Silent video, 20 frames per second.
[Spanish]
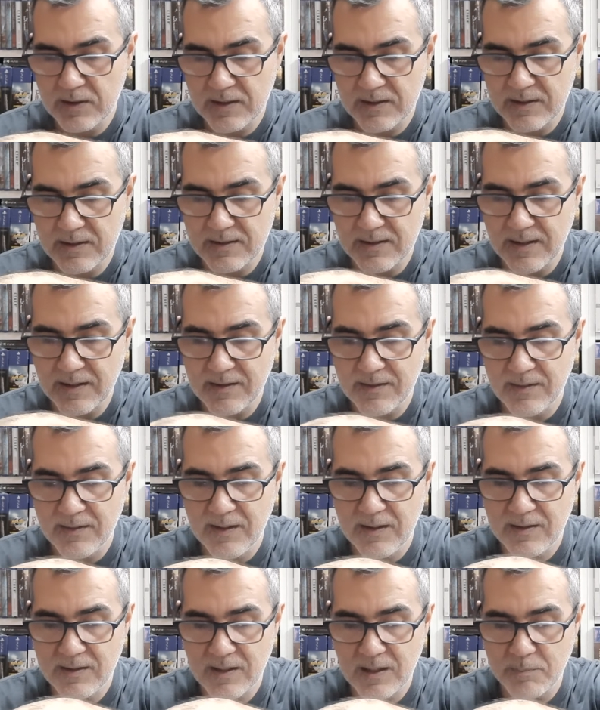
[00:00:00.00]
Y este es de
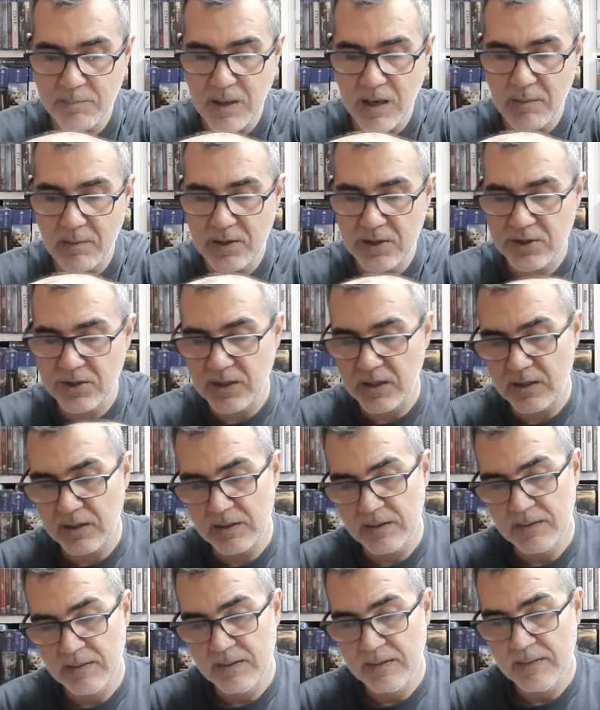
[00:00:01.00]
d Publisher.
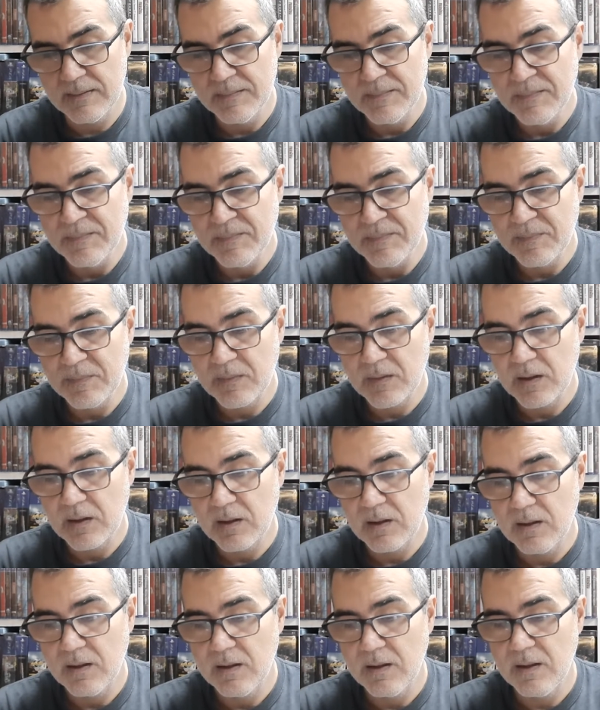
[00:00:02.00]

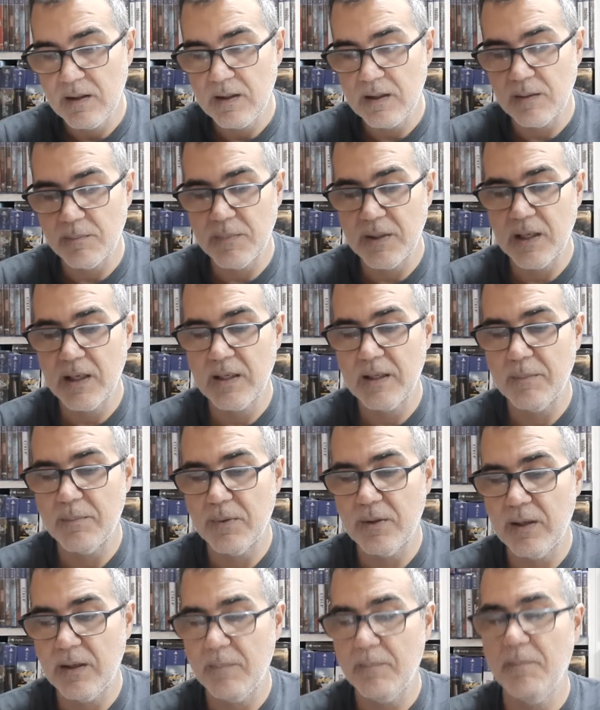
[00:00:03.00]
Y también aquí
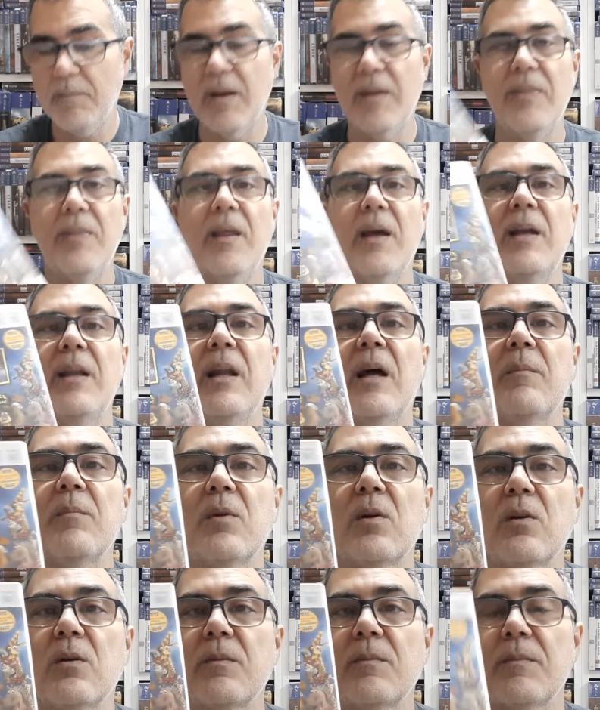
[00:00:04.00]
pone Bandai Namco.